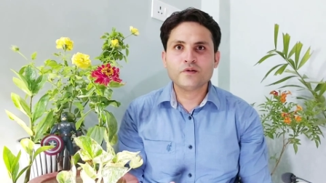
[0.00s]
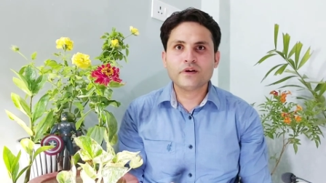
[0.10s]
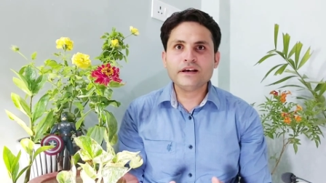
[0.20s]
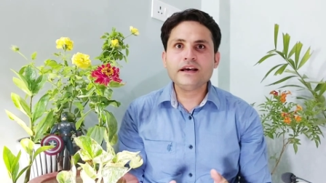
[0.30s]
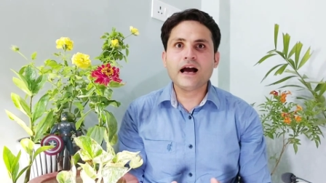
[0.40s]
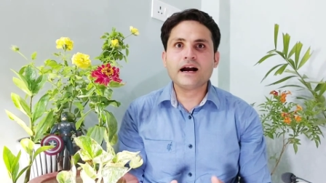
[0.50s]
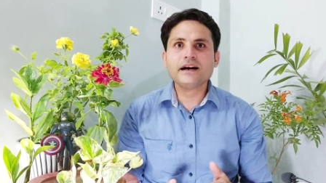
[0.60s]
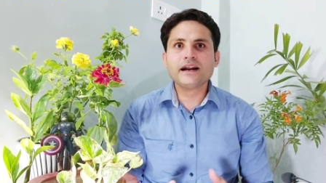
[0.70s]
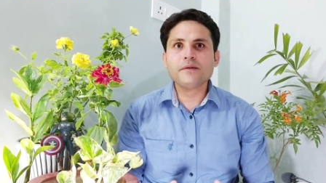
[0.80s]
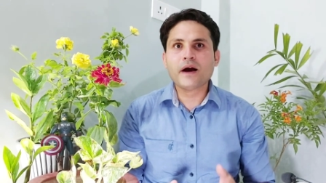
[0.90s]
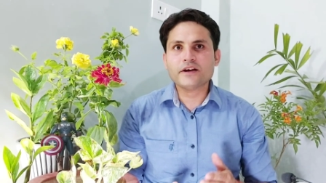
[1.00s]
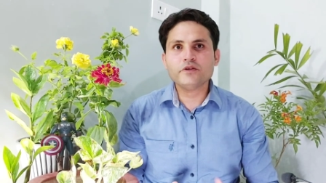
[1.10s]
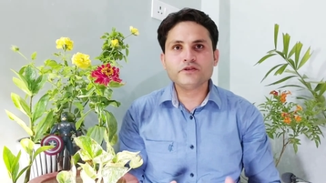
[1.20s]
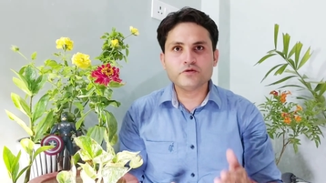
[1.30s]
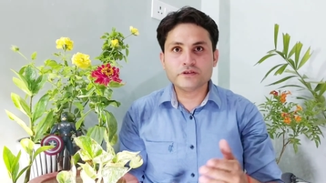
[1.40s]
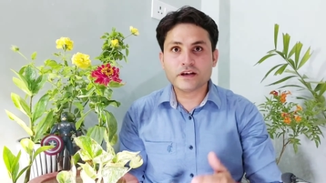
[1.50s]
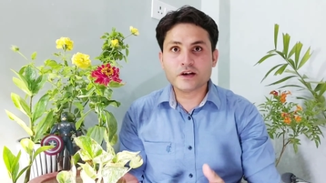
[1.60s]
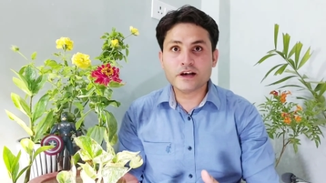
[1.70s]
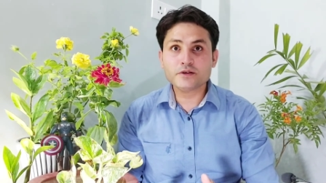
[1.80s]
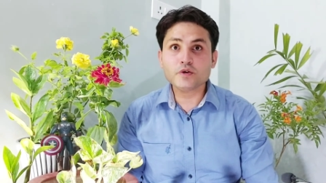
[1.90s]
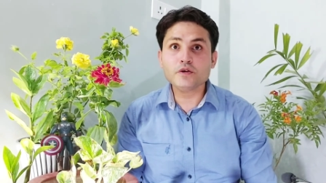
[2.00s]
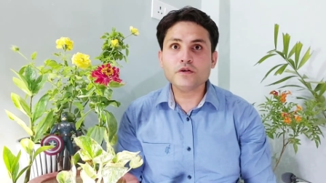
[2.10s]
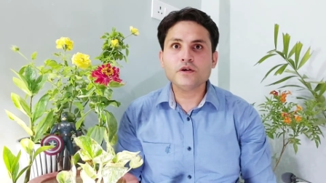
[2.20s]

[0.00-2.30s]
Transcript: वहीं अगर आप आईओएस यूज़र हैं तो